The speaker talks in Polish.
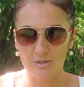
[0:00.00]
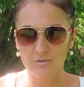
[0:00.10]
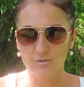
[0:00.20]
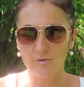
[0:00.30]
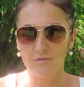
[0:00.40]

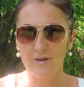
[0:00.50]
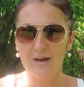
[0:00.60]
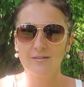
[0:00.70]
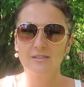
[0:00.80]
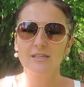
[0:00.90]
tego
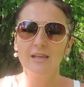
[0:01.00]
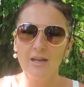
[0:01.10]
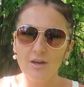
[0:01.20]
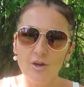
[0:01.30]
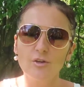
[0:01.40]
słowa z
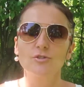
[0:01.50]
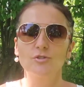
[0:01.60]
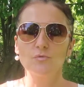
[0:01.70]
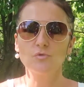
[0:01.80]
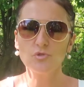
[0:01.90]

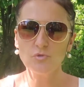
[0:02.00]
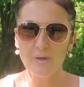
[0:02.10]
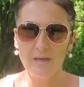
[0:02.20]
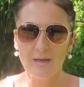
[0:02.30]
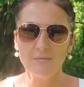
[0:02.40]
lekkością, z
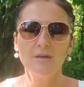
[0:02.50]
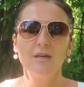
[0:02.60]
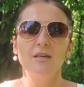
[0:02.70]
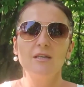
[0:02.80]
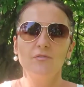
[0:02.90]
uśmiechem
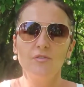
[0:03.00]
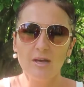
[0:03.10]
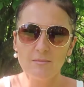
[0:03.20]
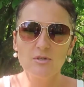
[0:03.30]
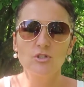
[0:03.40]
i wiem,